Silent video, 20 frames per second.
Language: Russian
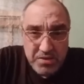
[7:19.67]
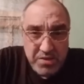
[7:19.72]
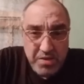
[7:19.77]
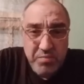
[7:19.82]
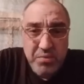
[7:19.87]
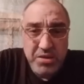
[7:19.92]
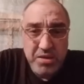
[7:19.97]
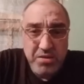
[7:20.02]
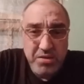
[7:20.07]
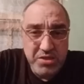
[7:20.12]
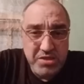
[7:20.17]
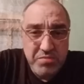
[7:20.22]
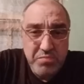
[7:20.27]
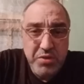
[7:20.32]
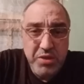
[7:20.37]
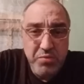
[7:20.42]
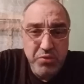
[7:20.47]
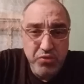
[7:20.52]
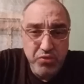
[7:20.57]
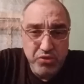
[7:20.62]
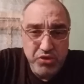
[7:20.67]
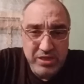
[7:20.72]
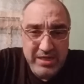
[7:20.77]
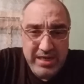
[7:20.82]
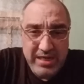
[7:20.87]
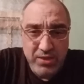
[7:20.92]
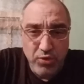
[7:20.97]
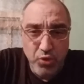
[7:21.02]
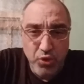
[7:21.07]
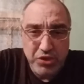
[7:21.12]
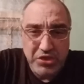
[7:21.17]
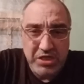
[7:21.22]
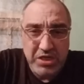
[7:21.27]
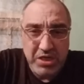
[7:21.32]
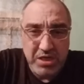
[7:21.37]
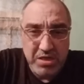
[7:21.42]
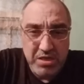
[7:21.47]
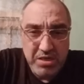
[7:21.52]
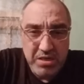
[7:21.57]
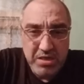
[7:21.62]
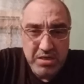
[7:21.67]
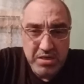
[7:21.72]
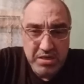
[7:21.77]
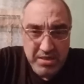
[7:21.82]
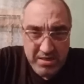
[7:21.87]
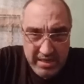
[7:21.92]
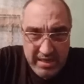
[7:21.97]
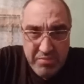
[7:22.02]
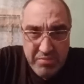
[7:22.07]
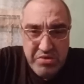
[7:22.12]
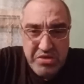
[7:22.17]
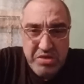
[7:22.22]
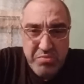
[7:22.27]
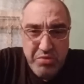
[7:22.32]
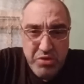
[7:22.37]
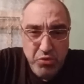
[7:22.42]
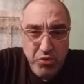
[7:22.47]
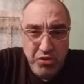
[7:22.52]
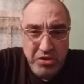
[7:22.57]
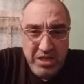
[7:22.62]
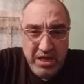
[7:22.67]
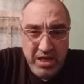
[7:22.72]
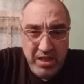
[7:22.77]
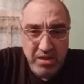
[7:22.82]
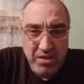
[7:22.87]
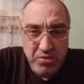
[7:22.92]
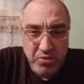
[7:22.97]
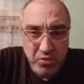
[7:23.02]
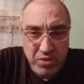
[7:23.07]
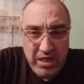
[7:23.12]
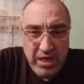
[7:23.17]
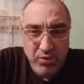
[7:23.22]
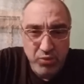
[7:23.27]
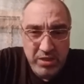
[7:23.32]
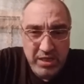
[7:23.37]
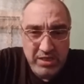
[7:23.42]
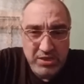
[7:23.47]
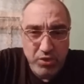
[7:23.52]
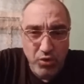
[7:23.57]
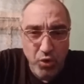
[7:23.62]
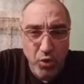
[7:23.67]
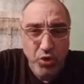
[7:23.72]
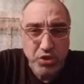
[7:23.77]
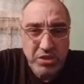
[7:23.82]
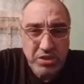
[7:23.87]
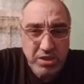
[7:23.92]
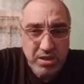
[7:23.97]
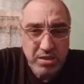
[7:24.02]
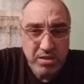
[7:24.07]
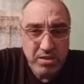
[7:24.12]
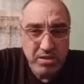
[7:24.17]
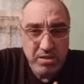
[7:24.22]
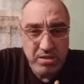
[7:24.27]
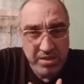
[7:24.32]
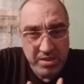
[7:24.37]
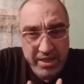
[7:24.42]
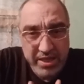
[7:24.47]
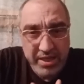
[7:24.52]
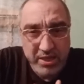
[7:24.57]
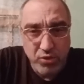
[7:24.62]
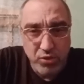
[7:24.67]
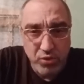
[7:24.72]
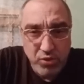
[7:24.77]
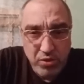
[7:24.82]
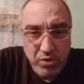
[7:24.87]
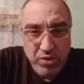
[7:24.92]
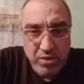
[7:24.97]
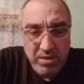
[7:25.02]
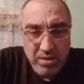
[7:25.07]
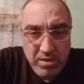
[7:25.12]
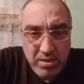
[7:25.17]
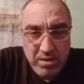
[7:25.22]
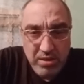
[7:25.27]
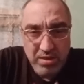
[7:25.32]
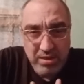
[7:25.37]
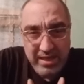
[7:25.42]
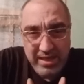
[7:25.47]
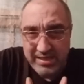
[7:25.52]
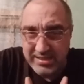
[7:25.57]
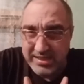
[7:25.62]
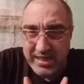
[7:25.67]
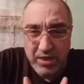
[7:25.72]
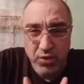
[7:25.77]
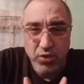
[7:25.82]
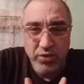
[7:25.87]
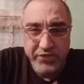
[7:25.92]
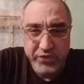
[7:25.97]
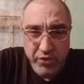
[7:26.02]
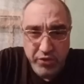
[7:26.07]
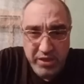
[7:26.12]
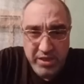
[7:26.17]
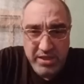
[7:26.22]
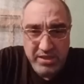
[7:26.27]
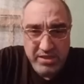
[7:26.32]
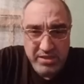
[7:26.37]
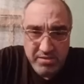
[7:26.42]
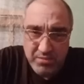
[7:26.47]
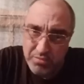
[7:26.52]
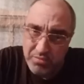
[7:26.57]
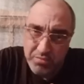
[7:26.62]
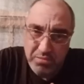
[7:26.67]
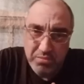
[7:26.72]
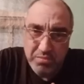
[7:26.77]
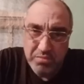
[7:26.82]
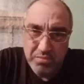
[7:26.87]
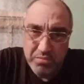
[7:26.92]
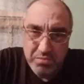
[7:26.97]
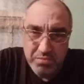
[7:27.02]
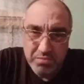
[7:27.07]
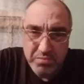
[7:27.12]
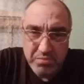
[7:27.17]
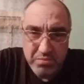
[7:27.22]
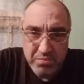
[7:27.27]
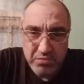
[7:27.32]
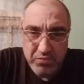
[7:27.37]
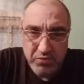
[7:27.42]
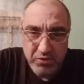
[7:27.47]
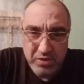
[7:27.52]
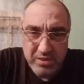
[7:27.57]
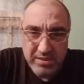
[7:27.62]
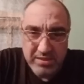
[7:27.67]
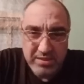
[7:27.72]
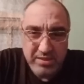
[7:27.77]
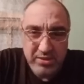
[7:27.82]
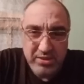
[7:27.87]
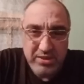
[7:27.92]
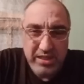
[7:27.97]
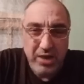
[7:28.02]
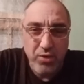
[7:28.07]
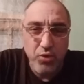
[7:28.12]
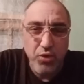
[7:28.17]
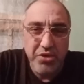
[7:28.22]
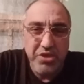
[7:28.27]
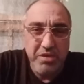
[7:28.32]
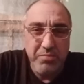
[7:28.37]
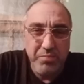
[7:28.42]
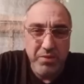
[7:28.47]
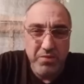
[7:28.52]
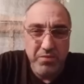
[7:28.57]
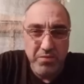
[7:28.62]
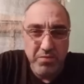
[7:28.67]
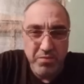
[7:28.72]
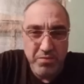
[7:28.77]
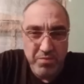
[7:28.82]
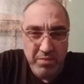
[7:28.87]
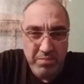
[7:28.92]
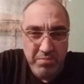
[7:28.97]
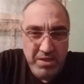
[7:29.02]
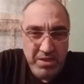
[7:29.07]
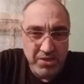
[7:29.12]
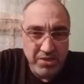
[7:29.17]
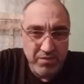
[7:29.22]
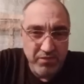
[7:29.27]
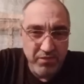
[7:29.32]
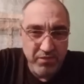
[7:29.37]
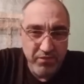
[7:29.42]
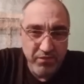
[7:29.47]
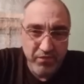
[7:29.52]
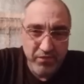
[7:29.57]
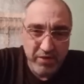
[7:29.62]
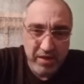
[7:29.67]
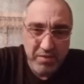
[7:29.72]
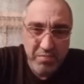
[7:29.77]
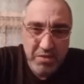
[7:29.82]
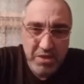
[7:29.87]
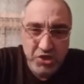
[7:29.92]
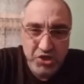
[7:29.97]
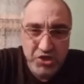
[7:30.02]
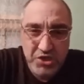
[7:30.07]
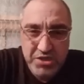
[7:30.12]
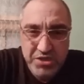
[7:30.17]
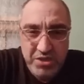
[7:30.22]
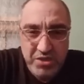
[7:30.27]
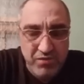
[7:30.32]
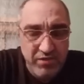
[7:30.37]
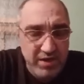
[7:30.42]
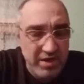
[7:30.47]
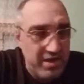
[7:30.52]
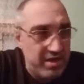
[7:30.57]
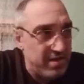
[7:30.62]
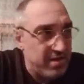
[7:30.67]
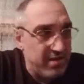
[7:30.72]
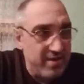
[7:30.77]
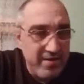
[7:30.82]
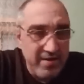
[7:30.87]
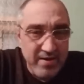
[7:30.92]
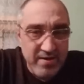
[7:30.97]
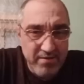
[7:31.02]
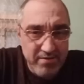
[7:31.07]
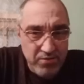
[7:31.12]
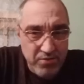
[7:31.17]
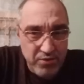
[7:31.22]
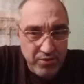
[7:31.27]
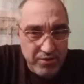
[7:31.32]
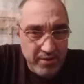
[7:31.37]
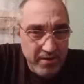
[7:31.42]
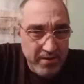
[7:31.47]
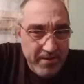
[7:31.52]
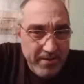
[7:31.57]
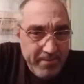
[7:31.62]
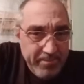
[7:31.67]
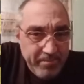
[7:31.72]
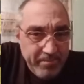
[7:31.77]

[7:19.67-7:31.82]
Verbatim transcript: Тебе, если был бы у цыган Оскар, я бы тебе его дал. Но ну, как у нас Оск нету, остальное все есть. Вот такой типа момент, фрагмент жизни твоей. Вот.